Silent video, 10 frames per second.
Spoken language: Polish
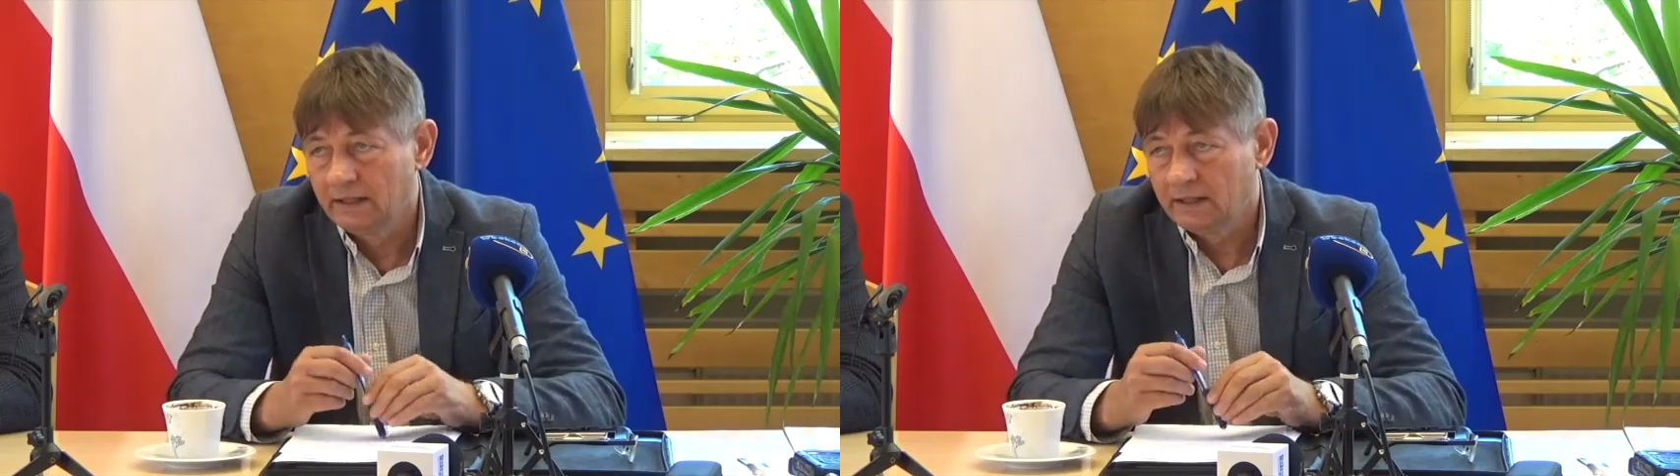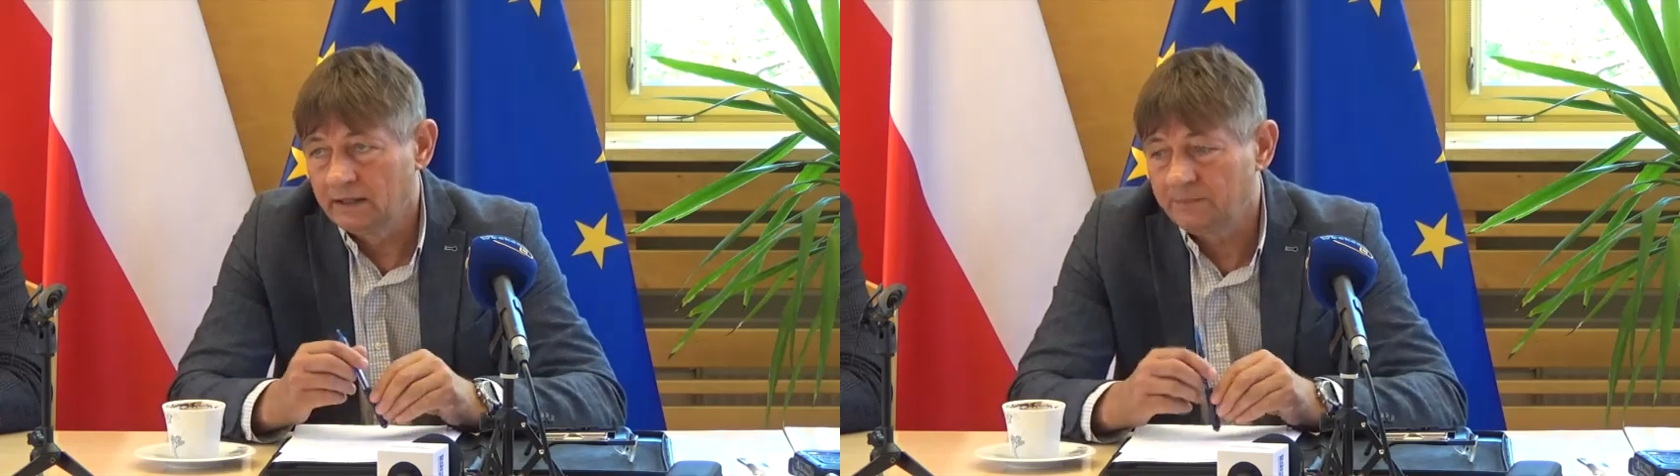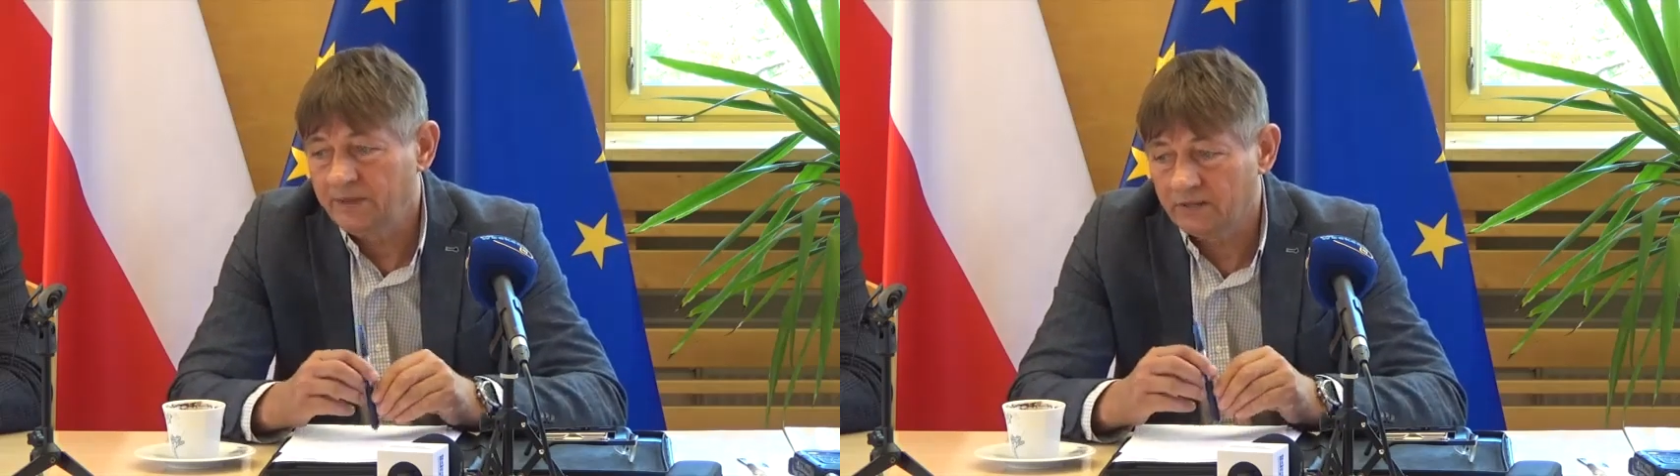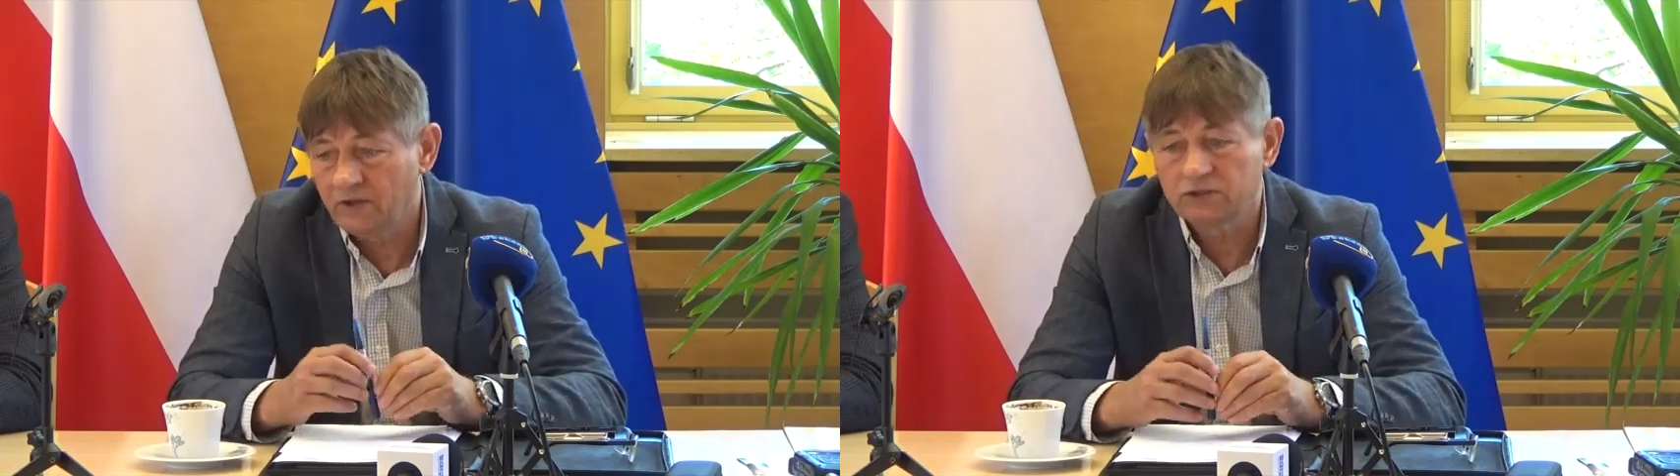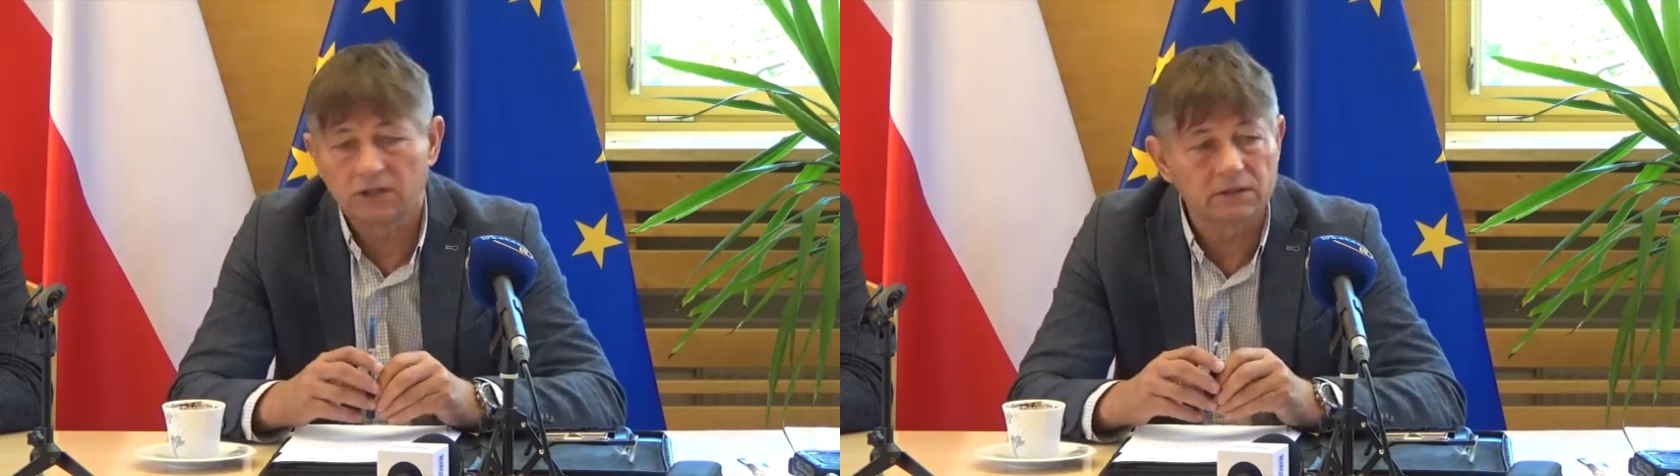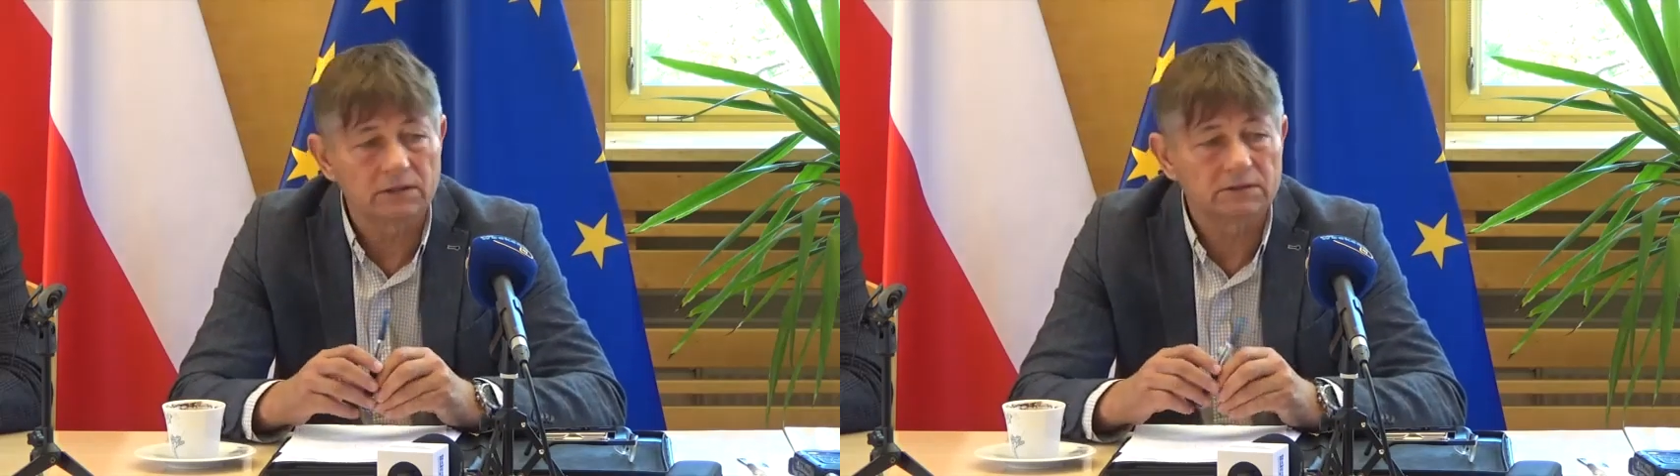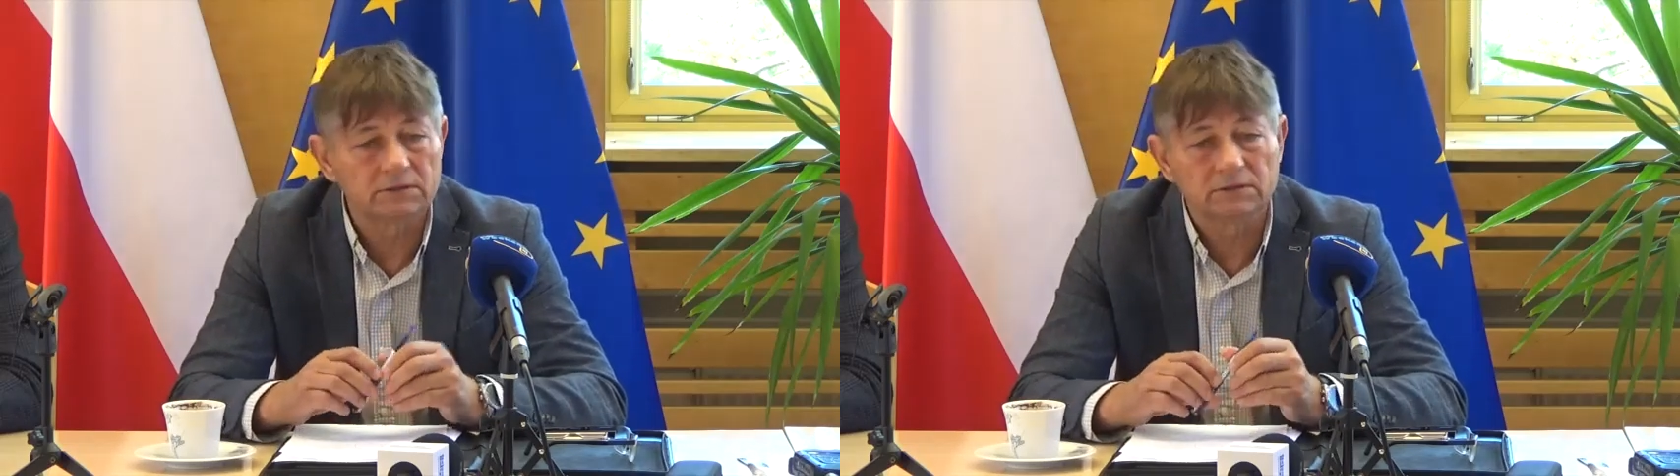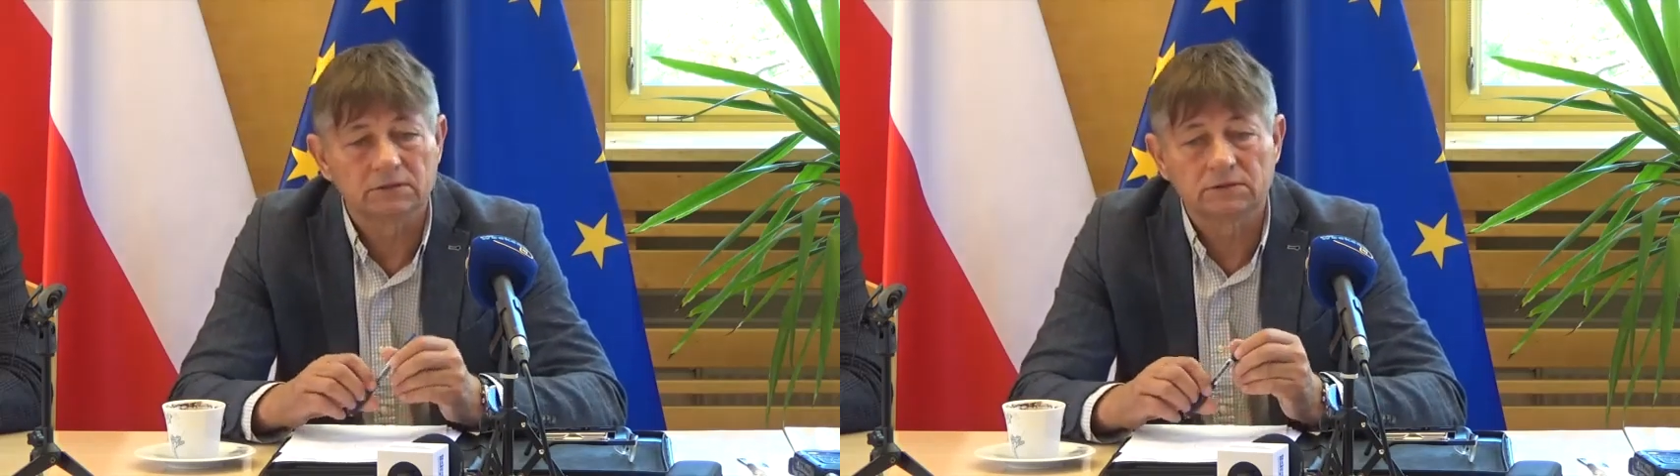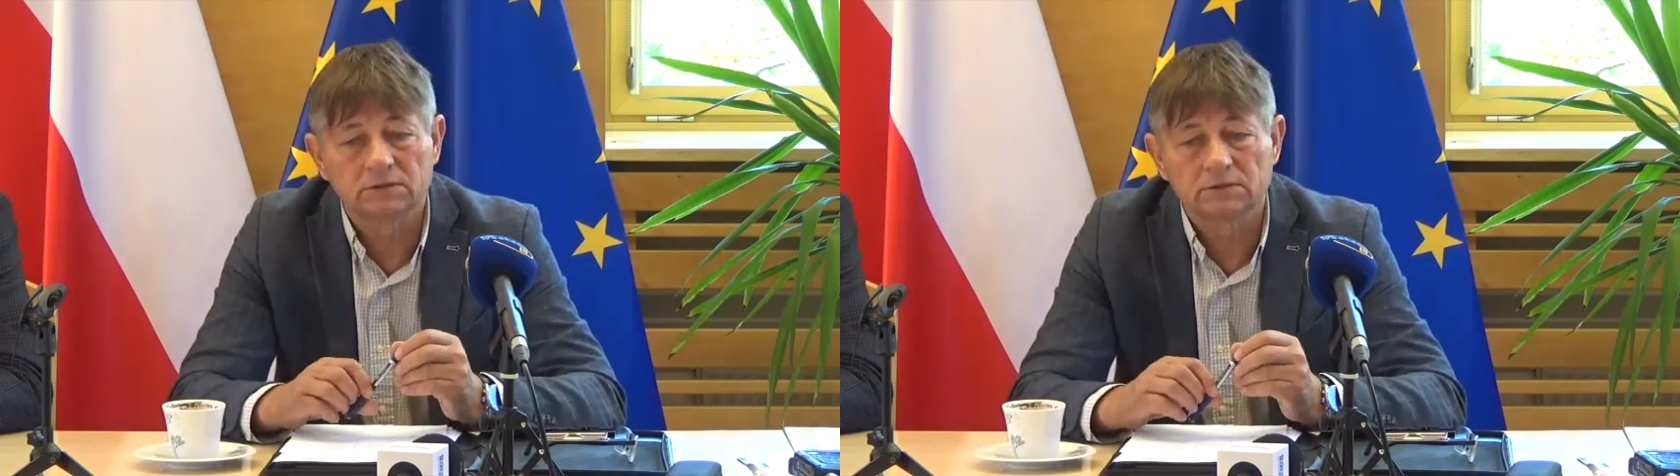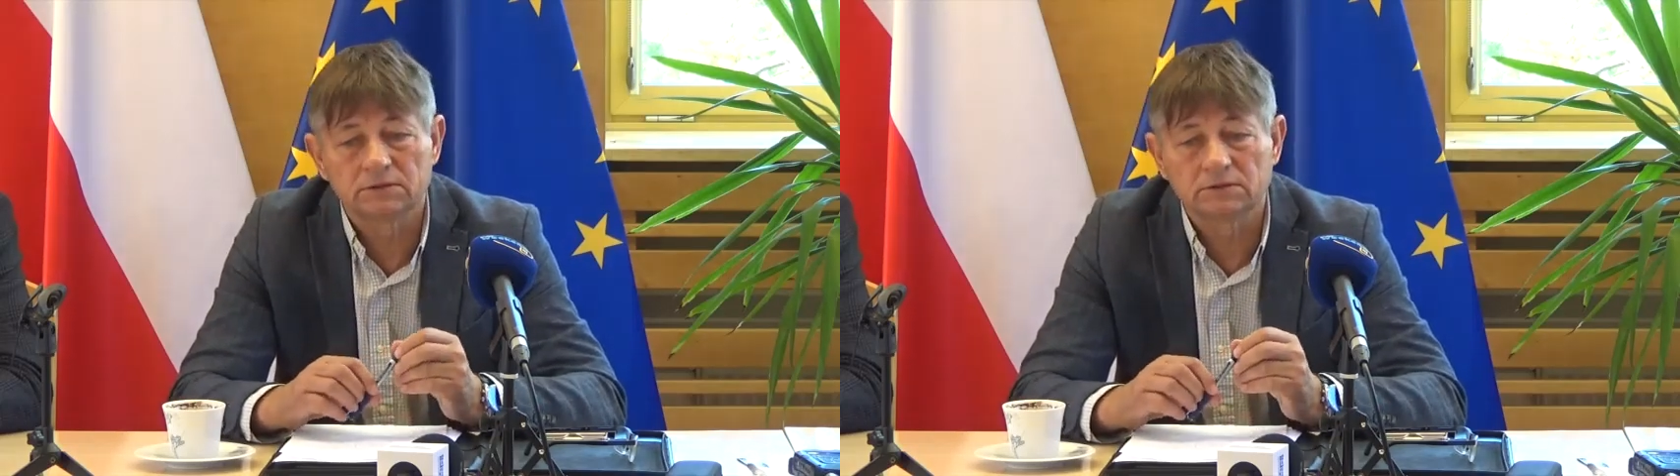y, pierwotnej
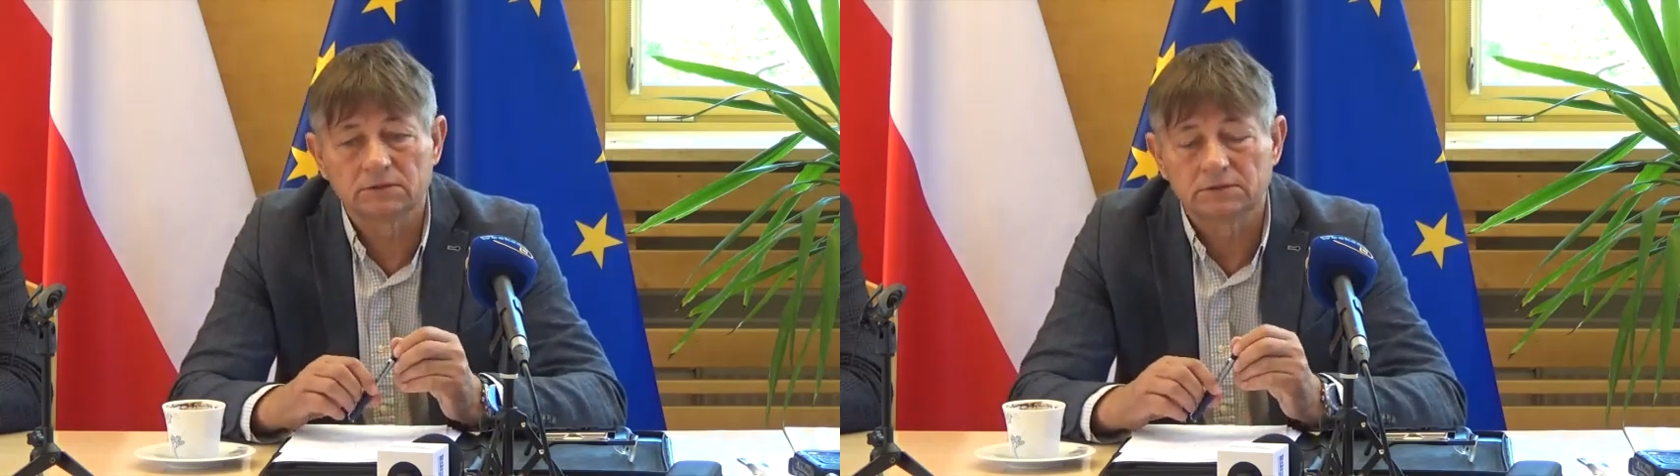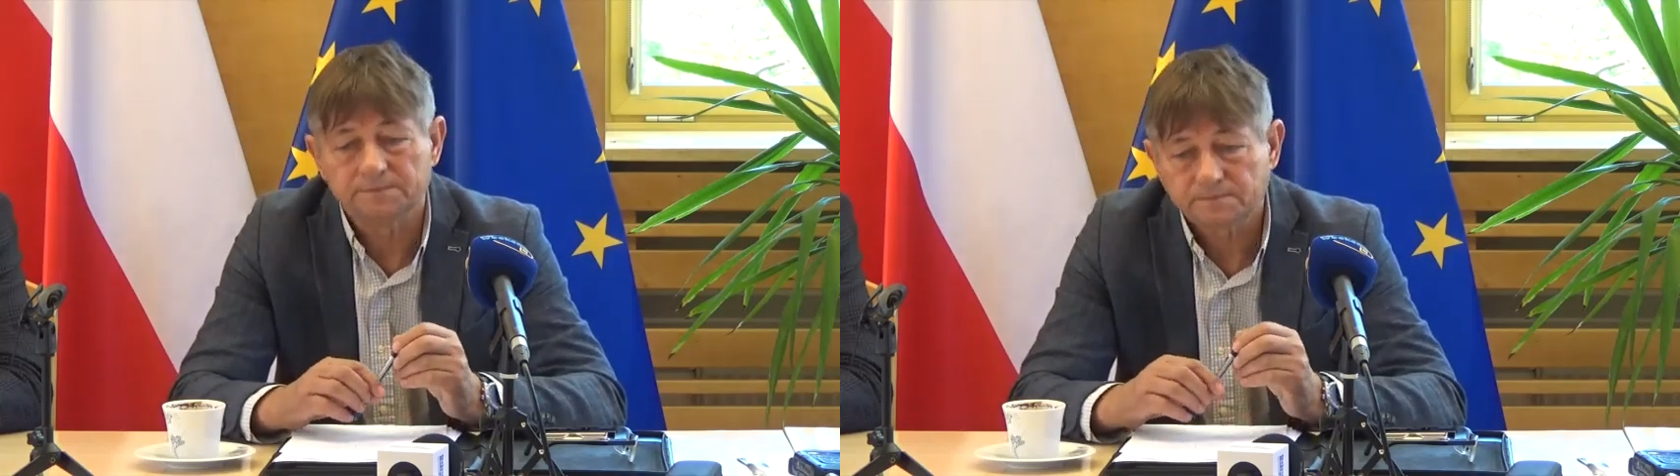y,